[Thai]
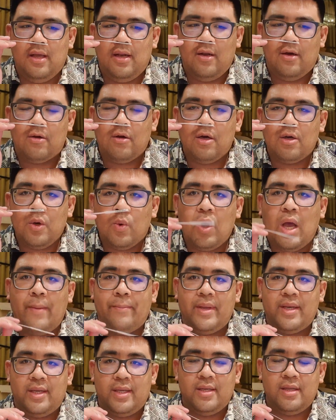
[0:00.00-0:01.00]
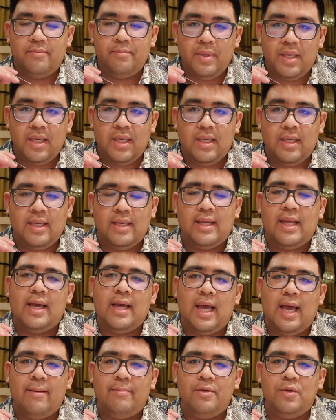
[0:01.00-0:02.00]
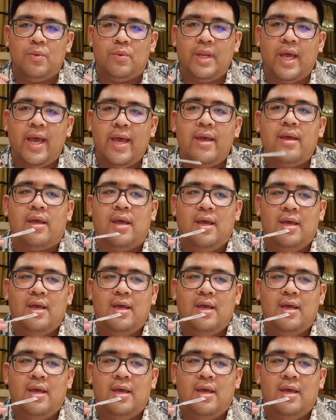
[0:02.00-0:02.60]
แล้วก็ด้วยความเป็น EDP นะครับ อยู่ได้